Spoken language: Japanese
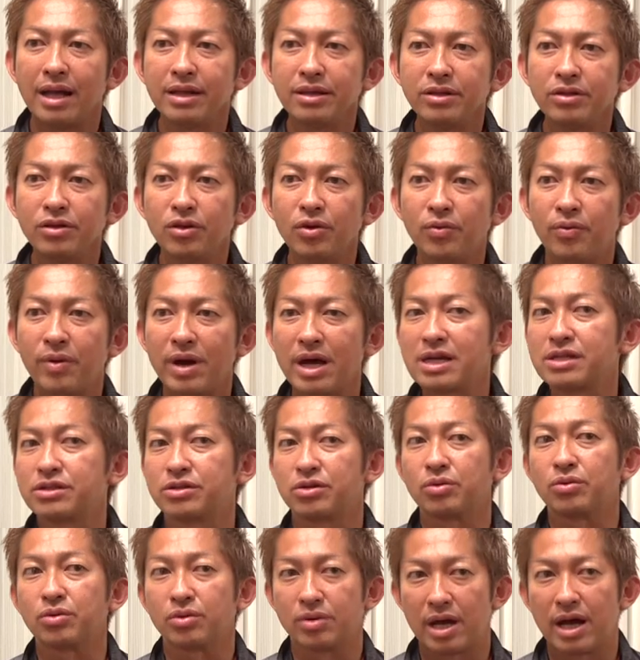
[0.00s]
ンドファースト
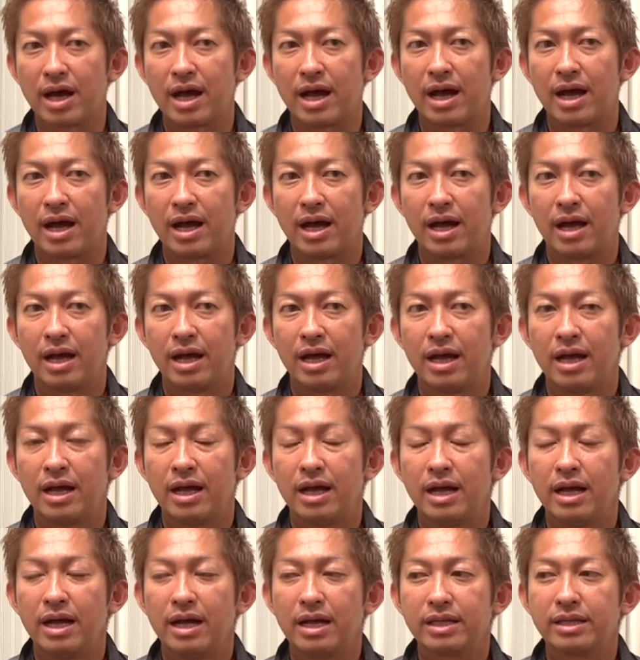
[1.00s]
とか、うん
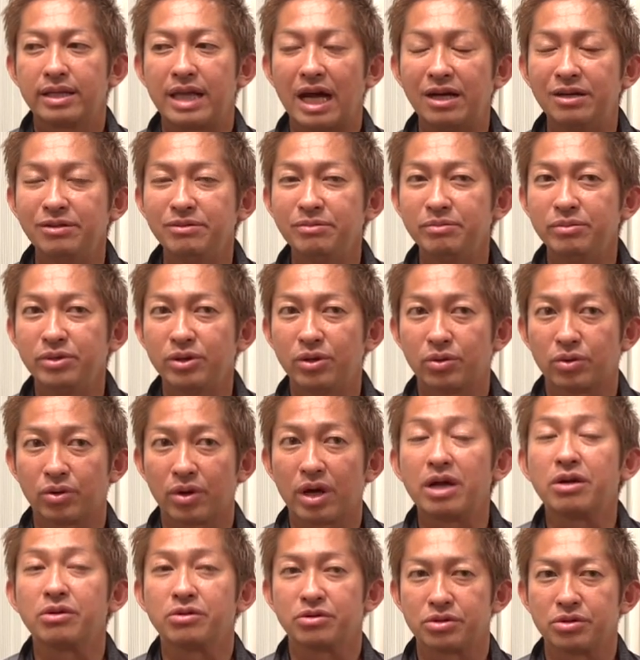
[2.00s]
ダウンブローとか
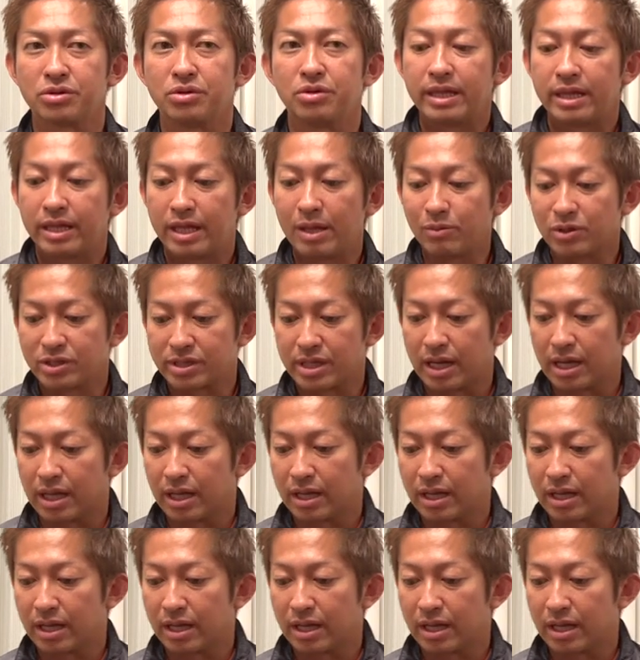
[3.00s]
あるでしょでもさ